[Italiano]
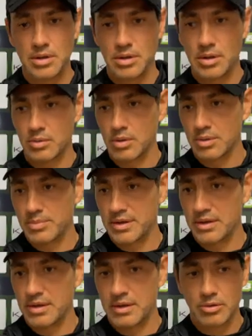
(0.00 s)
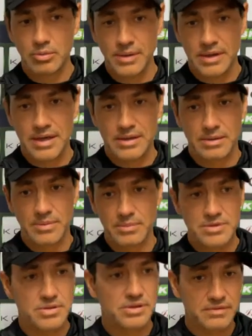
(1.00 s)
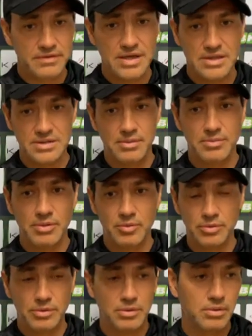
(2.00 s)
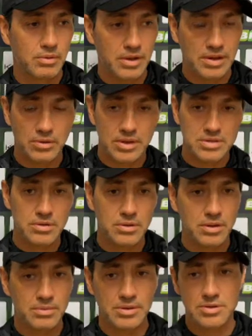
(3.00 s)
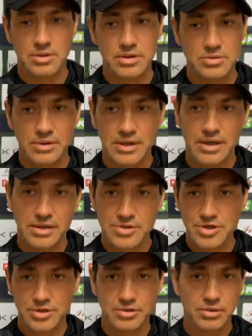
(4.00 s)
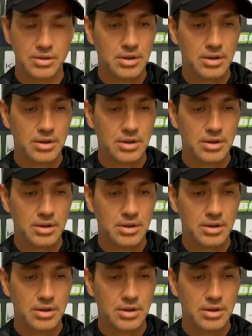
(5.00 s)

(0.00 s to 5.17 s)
il cuore per recuperarla, abbiamo preso una traversa, abbiamo avuto qualche occasione, perciò la squadra ha reagito.